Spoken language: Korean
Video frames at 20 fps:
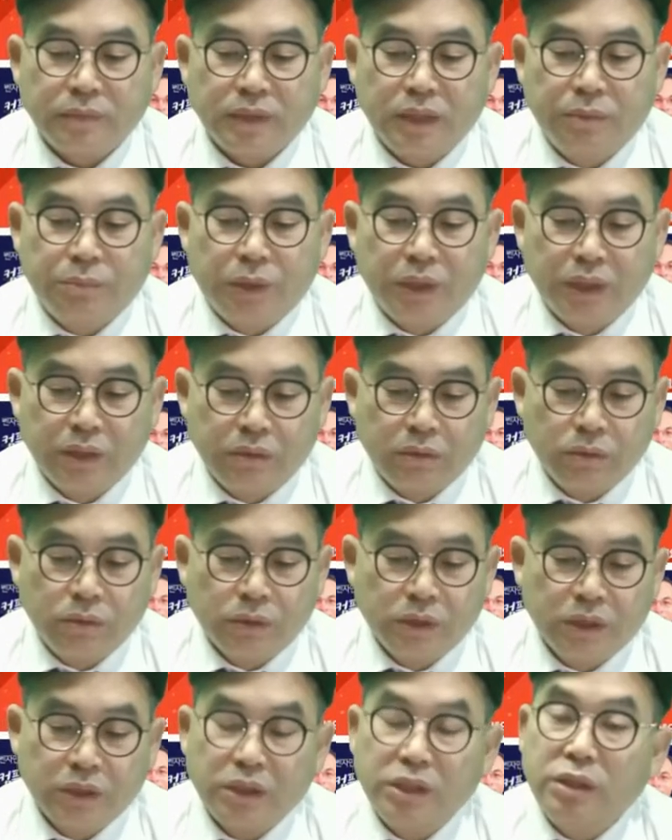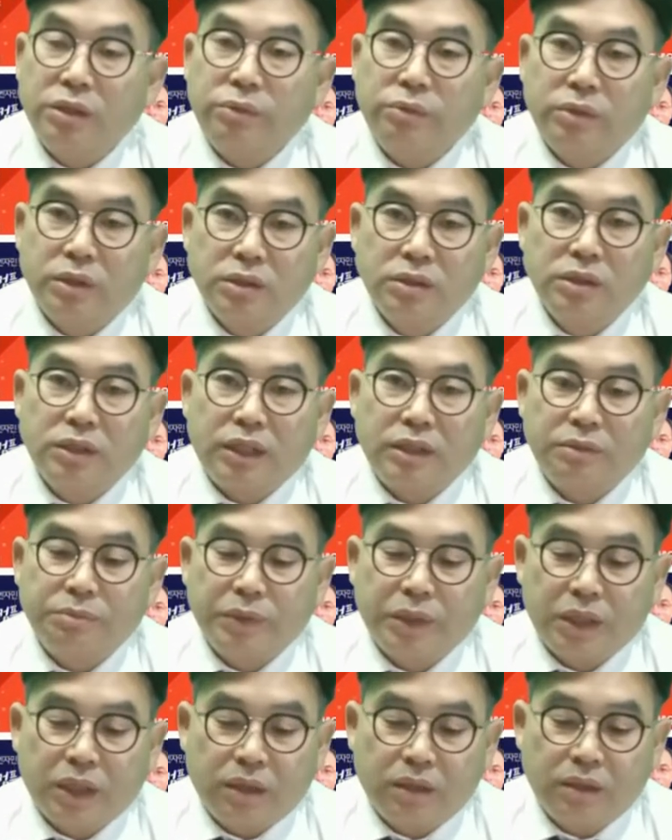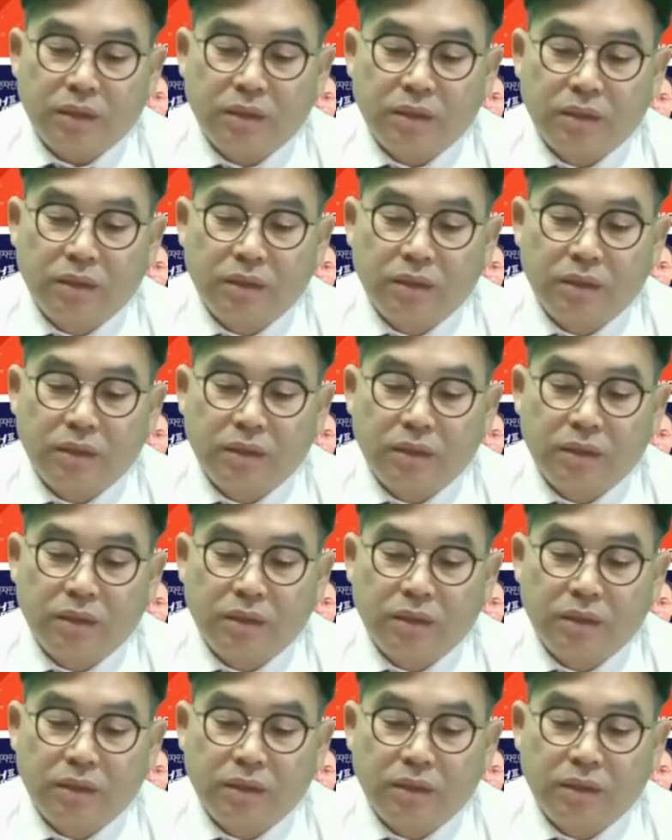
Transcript: 이번에도 노정희 위원장입니까?